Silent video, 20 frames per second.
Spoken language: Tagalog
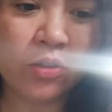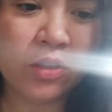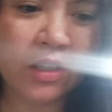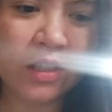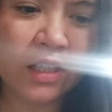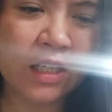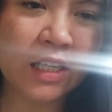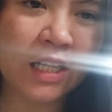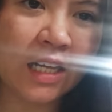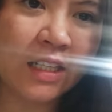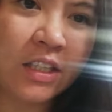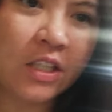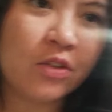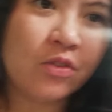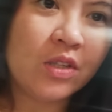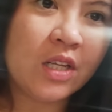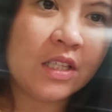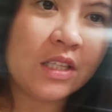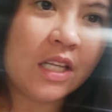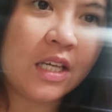Kunin din natin
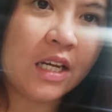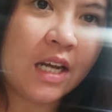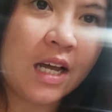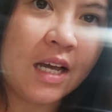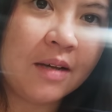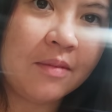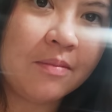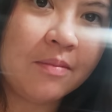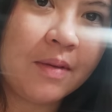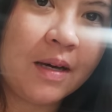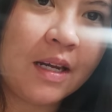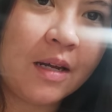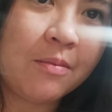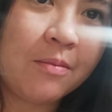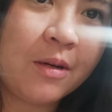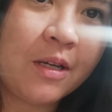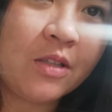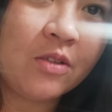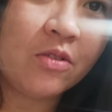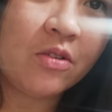yung natira
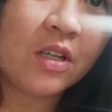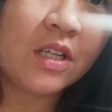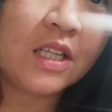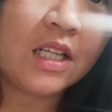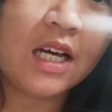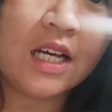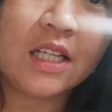para prito rin